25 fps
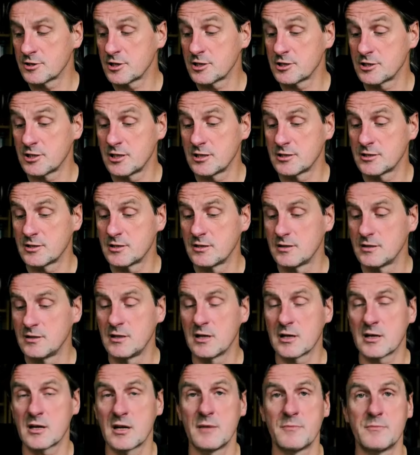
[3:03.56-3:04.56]
rzecz,
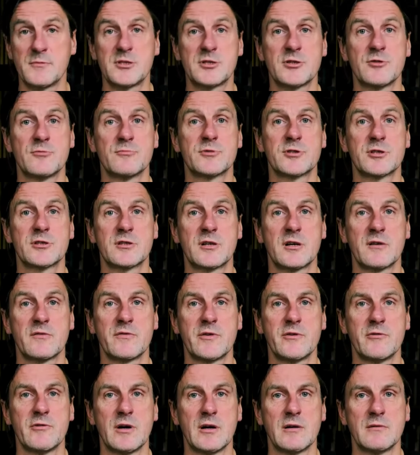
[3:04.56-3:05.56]
jaka mi się
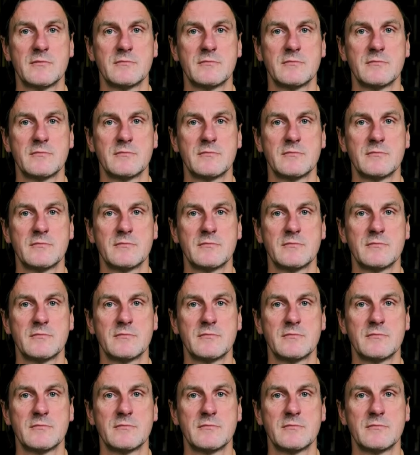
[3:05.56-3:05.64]
przytrafiła.